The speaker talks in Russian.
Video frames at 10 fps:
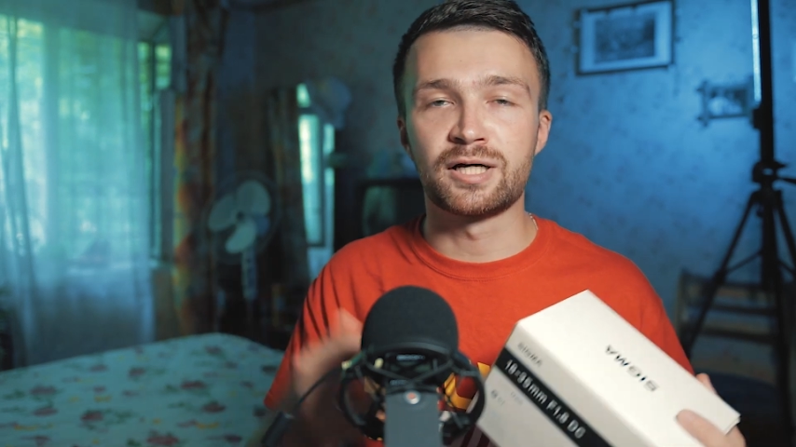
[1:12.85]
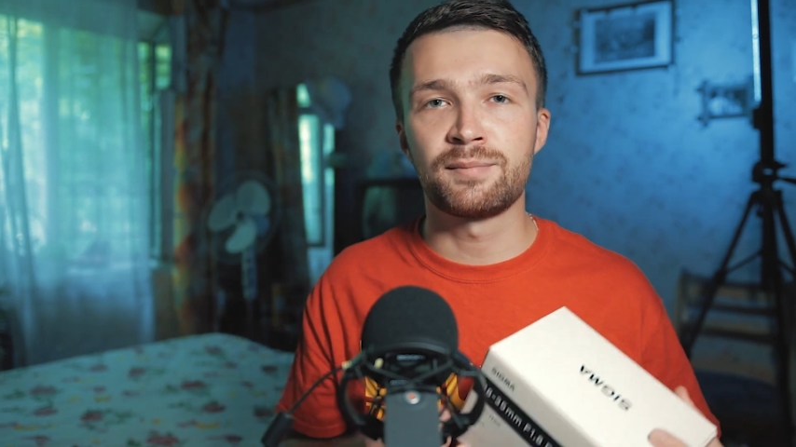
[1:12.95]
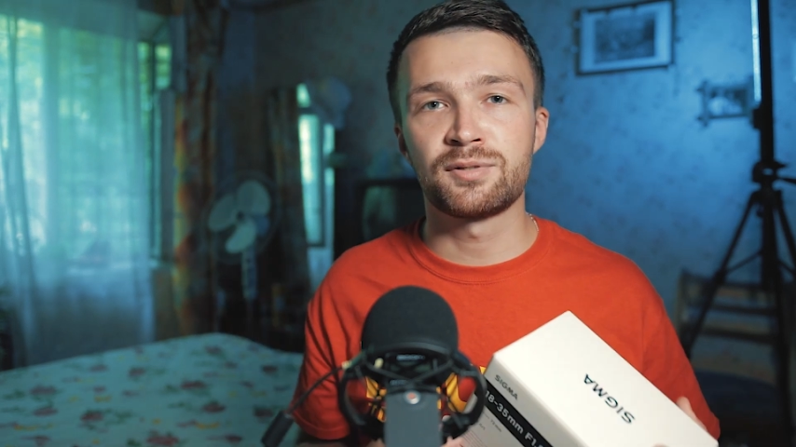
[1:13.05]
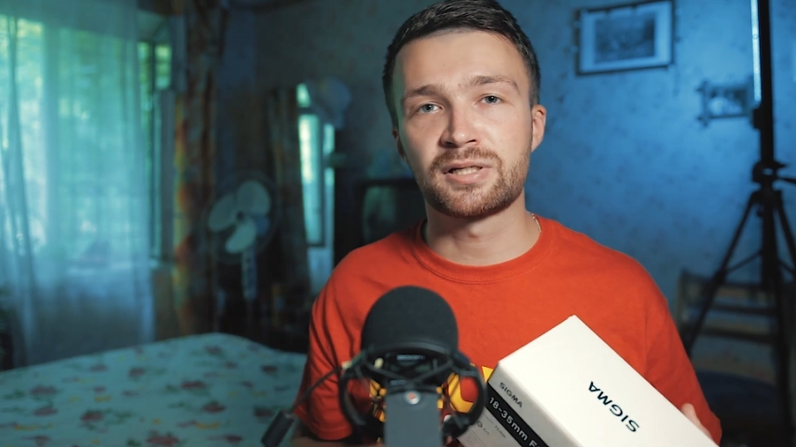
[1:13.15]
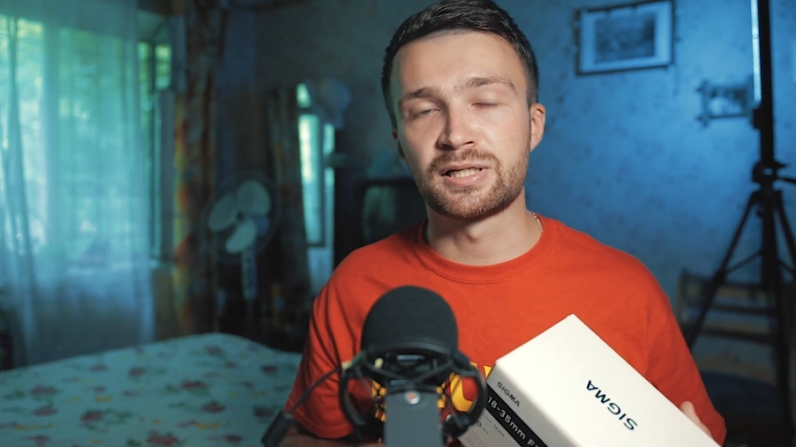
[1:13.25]

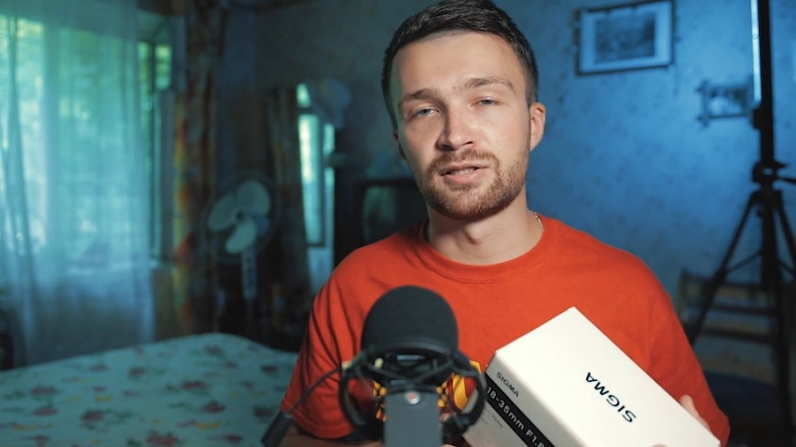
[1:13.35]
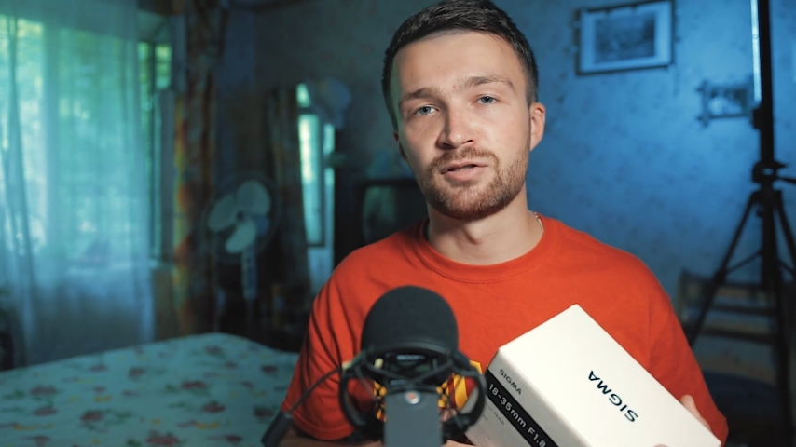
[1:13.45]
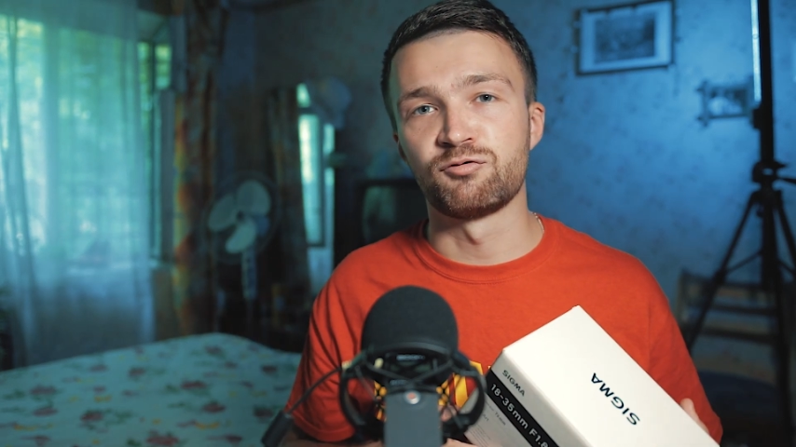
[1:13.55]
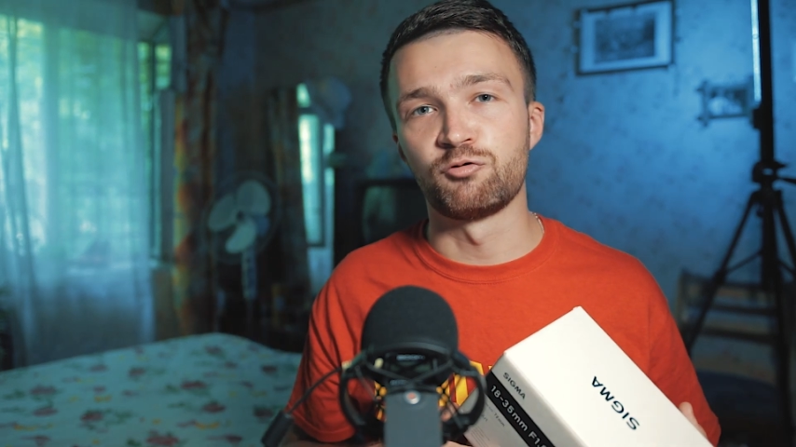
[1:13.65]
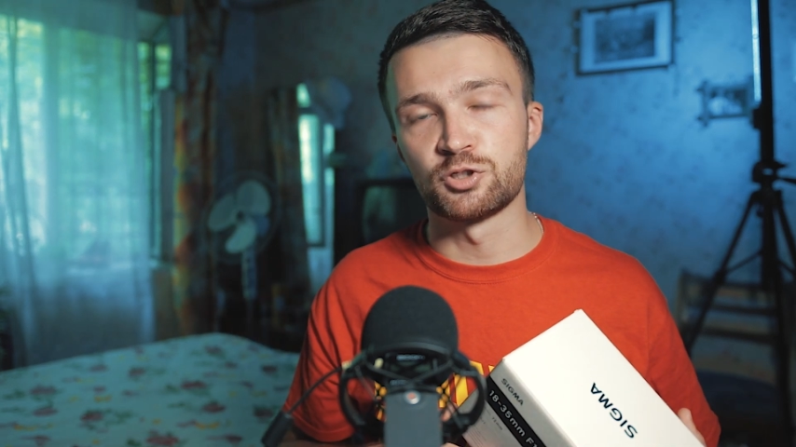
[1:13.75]
камере
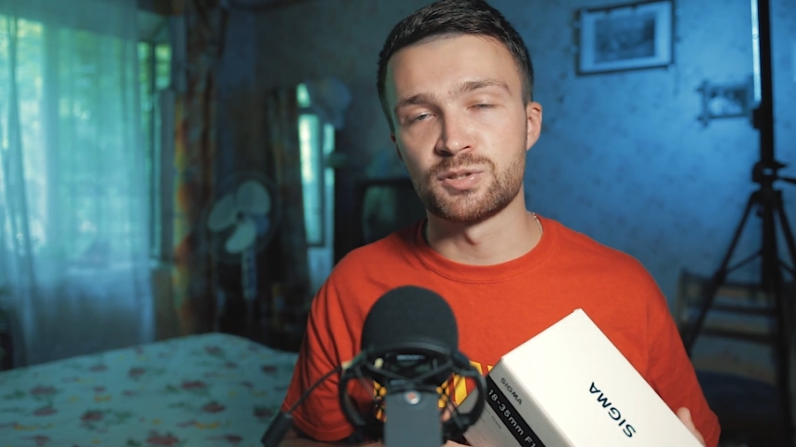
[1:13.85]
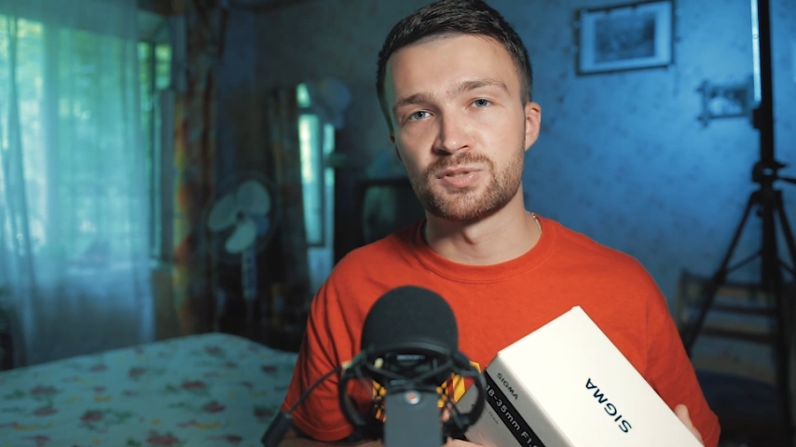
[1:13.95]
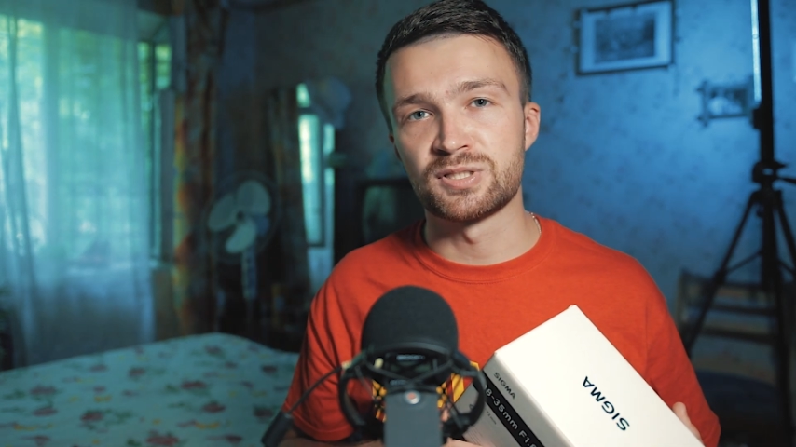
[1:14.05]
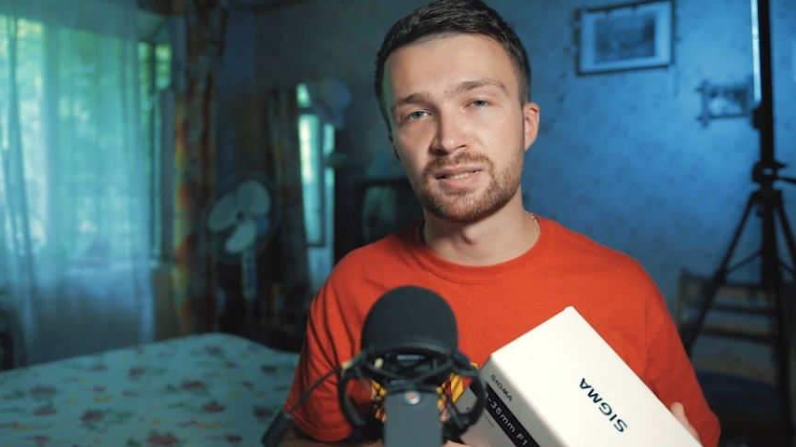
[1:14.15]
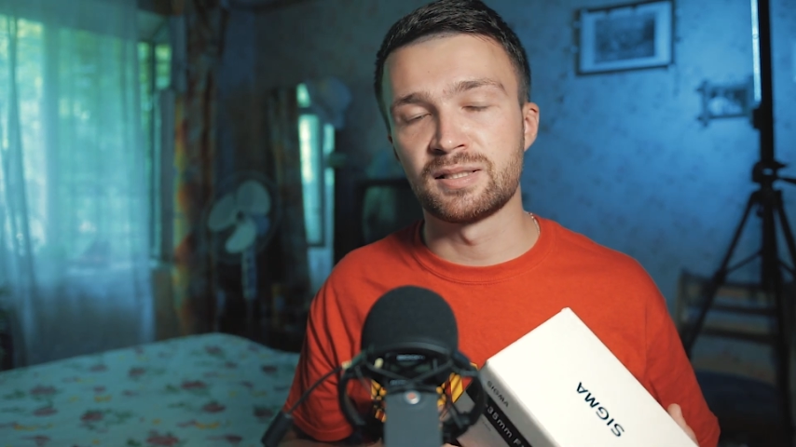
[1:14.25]
Canon
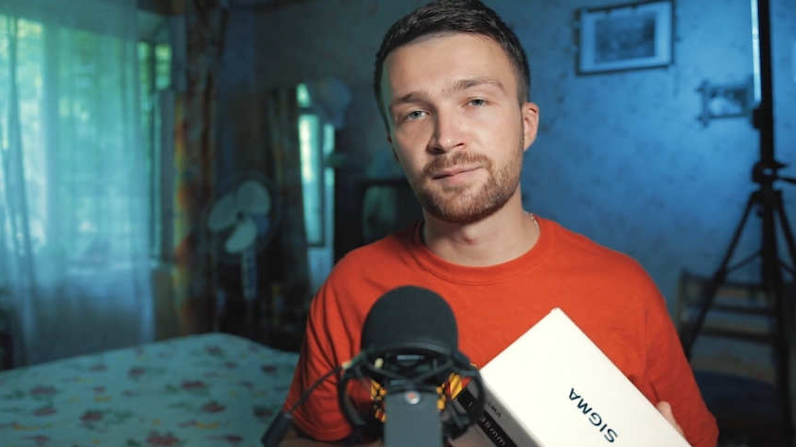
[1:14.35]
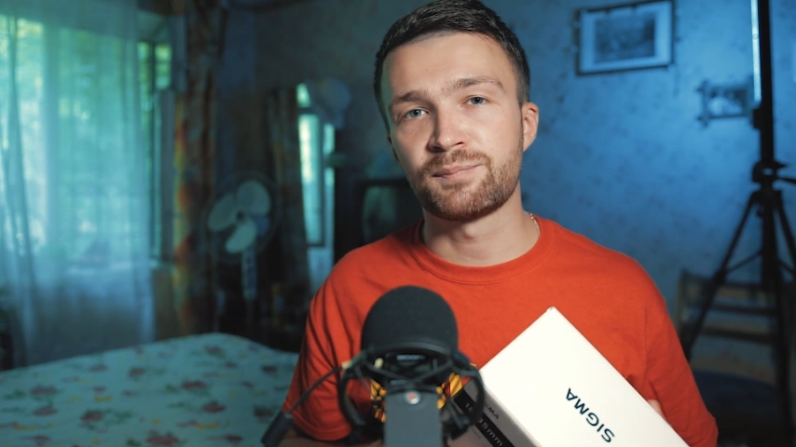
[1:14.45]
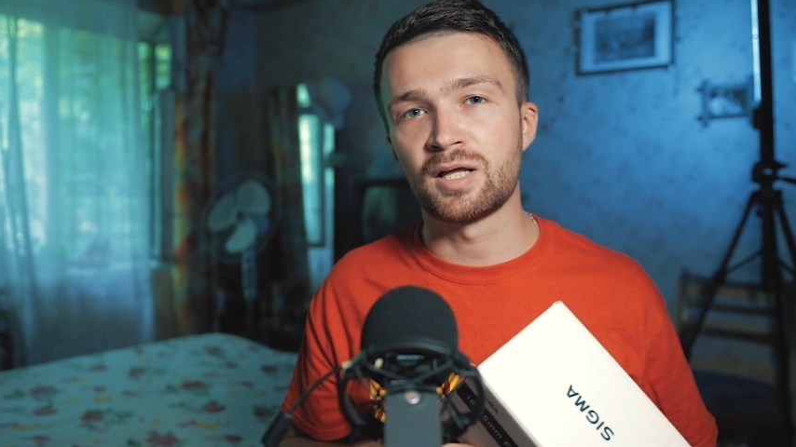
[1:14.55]
80D,